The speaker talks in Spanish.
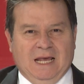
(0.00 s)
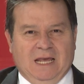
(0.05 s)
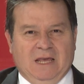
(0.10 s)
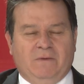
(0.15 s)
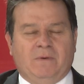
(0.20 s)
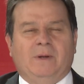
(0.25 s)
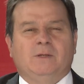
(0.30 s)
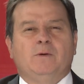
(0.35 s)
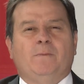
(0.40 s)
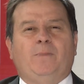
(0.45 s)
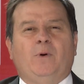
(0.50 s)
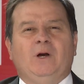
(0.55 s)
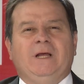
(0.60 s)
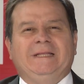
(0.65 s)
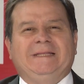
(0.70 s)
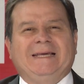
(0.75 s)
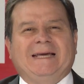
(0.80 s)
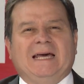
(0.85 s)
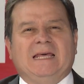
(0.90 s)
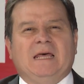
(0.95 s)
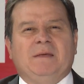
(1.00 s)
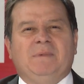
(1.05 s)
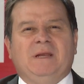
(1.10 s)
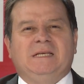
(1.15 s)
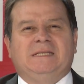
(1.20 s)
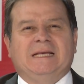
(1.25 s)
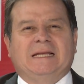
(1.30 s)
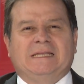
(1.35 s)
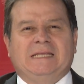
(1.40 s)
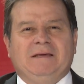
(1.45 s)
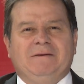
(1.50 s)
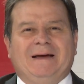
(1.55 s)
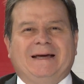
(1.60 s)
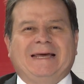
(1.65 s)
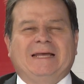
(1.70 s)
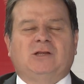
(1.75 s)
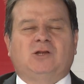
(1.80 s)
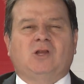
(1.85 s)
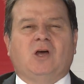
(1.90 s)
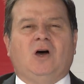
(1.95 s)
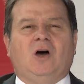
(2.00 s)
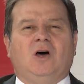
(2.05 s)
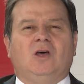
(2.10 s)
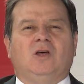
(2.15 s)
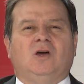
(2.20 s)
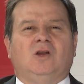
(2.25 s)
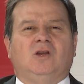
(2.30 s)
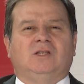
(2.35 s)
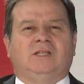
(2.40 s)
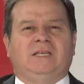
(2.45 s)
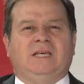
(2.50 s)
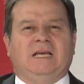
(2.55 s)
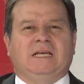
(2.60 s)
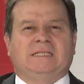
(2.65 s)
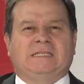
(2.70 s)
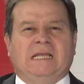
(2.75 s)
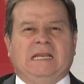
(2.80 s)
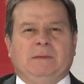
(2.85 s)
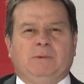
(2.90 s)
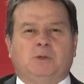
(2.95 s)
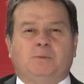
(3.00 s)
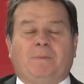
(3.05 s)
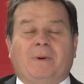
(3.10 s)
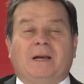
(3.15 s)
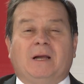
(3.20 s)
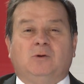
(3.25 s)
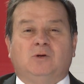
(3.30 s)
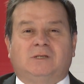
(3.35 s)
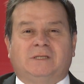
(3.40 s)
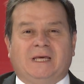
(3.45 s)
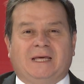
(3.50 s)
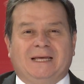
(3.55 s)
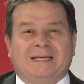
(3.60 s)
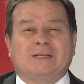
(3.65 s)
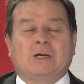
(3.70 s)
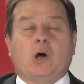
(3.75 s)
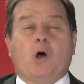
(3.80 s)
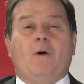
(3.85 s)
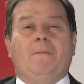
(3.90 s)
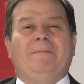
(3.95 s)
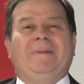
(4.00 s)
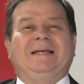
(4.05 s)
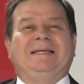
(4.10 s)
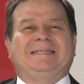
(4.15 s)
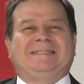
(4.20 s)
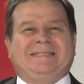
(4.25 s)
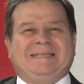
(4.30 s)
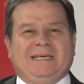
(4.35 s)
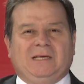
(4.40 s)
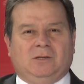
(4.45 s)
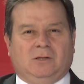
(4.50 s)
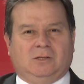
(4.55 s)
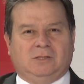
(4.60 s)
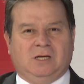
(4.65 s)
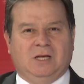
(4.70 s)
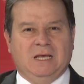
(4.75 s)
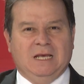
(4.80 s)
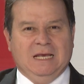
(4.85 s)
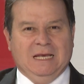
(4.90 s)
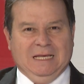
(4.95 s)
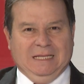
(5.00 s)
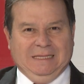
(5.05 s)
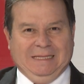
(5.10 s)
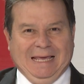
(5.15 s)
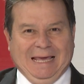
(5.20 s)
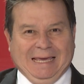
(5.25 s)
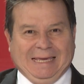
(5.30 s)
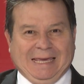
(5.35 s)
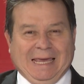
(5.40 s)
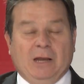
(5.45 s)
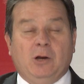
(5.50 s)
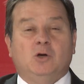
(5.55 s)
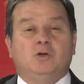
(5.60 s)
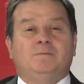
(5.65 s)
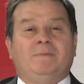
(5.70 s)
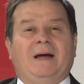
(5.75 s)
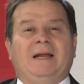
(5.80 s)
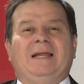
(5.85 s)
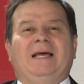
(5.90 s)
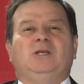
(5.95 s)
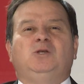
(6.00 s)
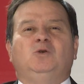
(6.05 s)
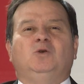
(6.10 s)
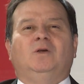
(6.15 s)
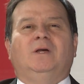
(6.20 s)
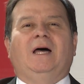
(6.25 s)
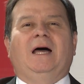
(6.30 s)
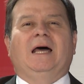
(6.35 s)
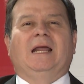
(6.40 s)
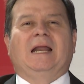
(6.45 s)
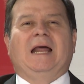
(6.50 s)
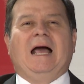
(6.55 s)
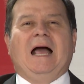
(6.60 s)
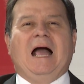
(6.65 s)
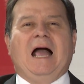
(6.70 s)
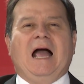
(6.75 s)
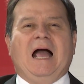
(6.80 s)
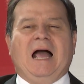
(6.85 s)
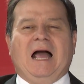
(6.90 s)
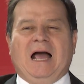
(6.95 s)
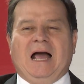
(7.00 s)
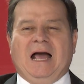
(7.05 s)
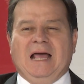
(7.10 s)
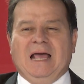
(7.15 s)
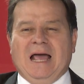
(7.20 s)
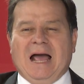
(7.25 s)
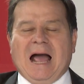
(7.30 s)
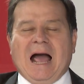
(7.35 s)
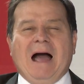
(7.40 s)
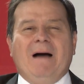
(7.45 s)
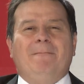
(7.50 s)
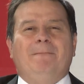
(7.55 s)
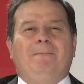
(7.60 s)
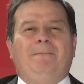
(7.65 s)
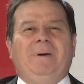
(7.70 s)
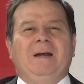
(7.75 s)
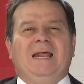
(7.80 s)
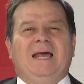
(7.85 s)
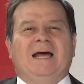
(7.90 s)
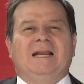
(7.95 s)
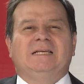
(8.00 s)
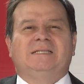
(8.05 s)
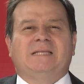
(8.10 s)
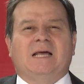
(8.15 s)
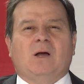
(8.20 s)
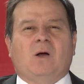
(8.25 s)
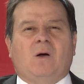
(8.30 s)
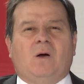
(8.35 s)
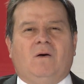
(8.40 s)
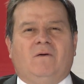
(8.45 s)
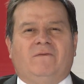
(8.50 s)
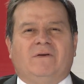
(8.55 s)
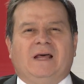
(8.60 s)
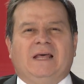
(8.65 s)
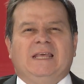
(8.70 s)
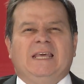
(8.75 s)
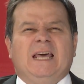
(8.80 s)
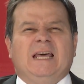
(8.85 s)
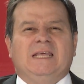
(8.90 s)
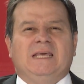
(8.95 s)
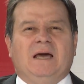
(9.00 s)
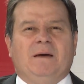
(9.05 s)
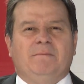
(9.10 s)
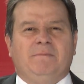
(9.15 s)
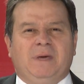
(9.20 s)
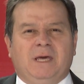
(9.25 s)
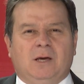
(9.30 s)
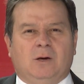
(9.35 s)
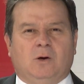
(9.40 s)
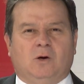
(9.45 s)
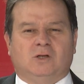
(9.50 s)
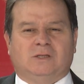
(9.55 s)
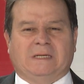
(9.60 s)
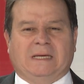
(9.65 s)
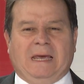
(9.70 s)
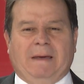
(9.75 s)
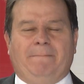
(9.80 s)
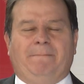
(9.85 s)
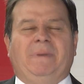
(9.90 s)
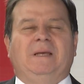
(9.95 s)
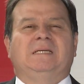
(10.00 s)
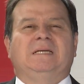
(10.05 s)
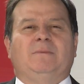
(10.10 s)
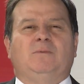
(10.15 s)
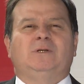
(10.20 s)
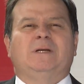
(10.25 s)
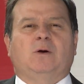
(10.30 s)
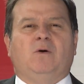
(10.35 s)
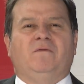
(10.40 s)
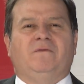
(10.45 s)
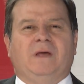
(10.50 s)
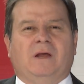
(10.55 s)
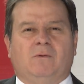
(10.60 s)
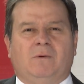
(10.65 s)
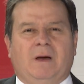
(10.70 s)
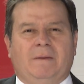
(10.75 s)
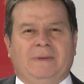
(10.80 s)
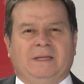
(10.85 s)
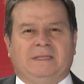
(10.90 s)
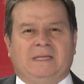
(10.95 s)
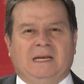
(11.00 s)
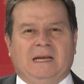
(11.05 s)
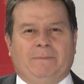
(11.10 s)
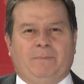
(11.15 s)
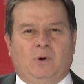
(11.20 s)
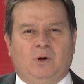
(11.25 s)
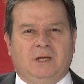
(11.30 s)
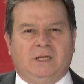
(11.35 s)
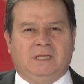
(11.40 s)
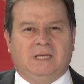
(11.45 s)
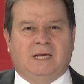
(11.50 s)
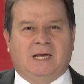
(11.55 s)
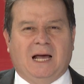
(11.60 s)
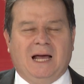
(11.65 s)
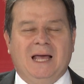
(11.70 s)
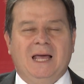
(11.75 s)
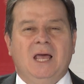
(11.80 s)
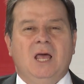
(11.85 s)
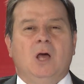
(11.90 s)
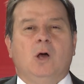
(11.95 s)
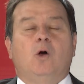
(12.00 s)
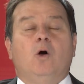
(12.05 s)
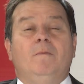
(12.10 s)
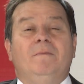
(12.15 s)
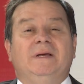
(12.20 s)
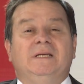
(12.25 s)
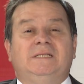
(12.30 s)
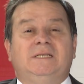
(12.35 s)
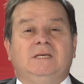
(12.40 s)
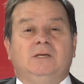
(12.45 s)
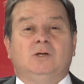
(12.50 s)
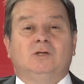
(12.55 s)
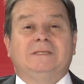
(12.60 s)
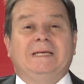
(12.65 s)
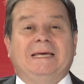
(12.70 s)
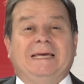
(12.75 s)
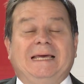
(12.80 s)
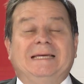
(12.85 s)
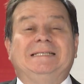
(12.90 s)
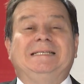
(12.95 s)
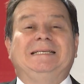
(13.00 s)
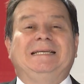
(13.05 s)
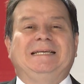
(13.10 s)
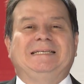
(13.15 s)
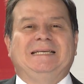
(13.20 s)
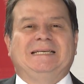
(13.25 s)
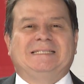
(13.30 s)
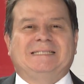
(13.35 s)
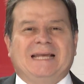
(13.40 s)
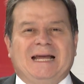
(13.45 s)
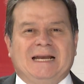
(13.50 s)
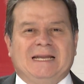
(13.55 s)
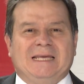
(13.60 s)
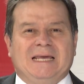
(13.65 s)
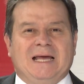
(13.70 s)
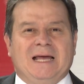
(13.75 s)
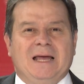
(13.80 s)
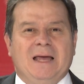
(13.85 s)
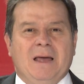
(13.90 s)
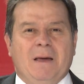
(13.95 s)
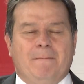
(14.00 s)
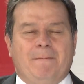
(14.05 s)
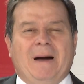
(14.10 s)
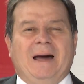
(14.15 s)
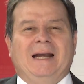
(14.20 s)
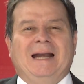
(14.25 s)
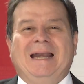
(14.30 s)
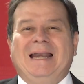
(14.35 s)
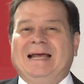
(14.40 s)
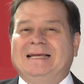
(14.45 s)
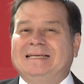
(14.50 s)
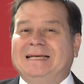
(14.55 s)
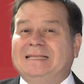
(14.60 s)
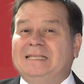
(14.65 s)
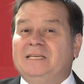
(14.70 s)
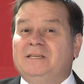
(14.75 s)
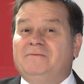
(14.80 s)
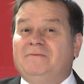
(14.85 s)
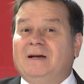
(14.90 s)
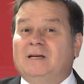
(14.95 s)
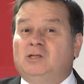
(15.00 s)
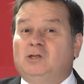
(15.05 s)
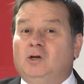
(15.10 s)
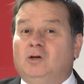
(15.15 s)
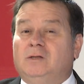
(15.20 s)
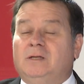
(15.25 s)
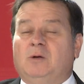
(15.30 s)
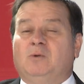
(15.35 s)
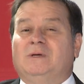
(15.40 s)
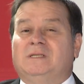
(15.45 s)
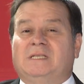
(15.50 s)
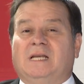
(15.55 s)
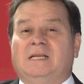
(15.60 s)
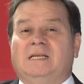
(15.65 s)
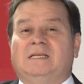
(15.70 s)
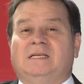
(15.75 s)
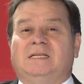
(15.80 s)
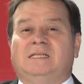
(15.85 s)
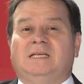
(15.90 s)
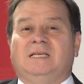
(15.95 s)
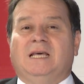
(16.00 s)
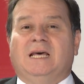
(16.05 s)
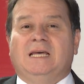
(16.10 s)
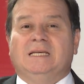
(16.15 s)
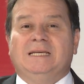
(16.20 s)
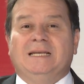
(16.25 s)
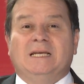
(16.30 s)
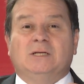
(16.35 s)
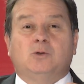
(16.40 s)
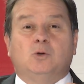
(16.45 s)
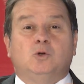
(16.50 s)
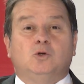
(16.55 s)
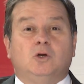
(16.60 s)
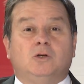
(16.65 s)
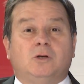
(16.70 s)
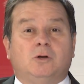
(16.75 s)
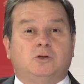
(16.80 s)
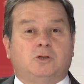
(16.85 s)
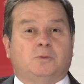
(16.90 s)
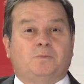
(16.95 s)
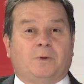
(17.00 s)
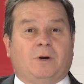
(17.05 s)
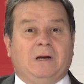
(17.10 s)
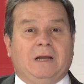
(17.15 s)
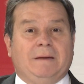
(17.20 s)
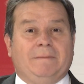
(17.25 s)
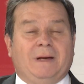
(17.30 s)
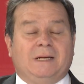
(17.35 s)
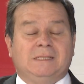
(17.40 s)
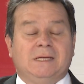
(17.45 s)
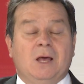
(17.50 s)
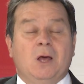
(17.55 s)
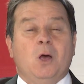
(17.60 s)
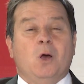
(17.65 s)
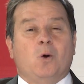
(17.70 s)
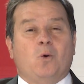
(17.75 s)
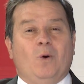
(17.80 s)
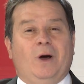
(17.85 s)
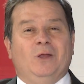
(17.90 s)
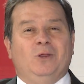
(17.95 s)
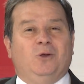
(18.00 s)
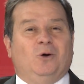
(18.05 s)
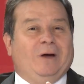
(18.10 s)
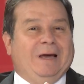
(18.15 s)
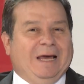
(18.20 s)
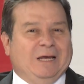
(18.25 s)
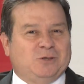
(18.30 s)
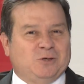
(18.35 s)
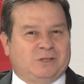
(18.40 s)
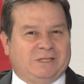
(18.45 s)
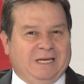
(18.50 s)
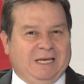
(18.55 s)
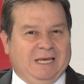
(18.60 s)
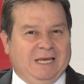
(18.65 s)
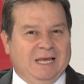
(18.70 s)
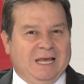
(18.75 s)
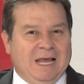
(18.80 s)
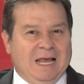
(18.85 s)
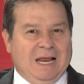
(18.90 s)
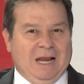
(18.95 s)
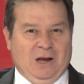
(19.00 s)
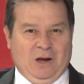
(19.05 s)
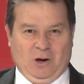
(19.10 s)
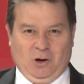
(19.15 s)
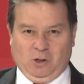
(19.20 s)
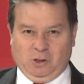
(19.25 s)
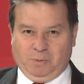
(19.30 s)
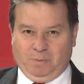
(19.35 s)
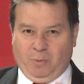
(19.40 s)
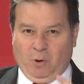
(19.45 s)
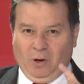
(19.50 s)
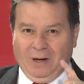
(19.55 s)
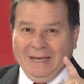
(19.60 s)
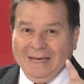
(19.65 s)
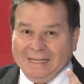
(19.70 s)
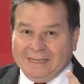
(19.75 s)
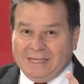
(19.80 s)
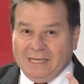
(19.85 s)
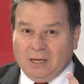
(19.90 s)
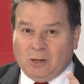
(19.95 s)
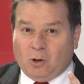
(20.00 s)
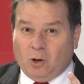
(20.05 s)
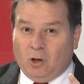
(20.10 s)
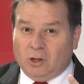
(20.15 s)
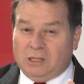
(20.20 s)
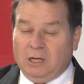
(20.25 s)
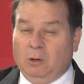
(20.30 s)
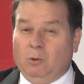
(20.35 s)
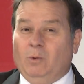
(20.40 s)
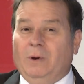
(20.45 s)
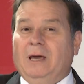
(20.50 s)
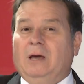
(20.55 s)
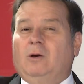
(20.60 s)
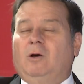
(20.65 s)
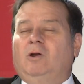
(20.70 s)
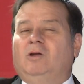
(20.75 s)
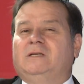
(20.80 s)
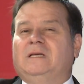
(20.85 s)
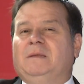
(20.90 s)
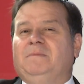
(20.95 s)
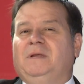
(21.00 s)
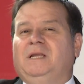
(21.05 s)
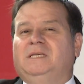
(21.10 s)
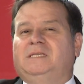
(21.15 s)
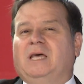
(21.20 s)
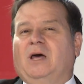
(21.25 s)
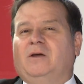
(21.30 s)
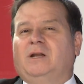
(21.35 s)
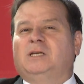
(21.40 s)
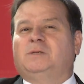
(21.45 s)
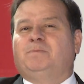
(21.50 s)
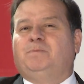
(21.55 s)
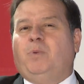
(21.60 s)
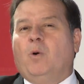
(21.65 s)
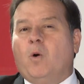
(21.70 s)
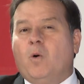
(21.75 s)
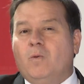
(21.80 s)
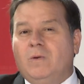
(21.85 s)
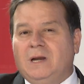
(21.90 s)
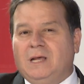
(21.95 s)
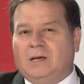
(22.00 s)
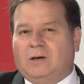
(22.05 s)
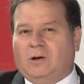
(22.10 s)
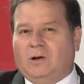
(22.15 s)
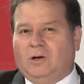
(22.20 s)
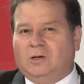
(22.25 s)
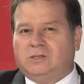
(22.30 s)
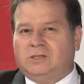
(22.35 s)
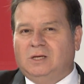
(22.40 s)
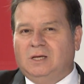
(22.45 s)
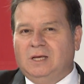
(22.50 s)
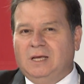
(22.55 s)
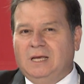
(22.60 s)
Información política y administrativa que todos los días tenemos para ustedes convencidos de que nos van a ayudar a ampliar esta cofradía de amigos que empezamos a confiar nuevamente en la política convencidos de que es necesaria para la satisfacción de nuestras necesidades y la solución de nuestros problemas, cuando eso sí, los políticos y luego los administradores públicos